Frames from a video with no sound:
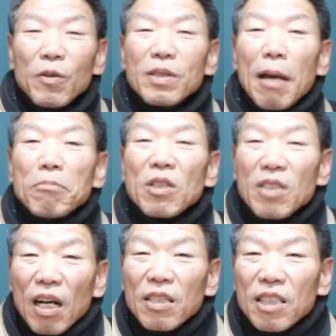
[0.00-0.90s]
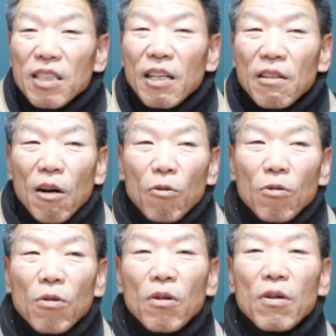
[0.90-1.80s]
삼 년상을
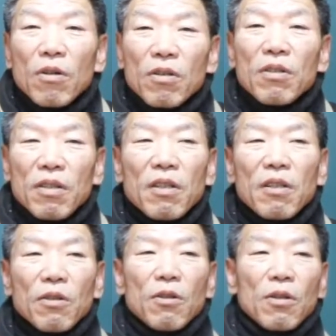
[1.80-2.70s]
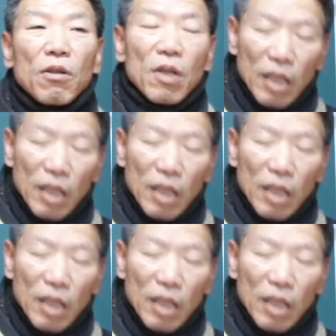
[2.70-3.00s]
지내느라고 그랬, 그랬던 거예요.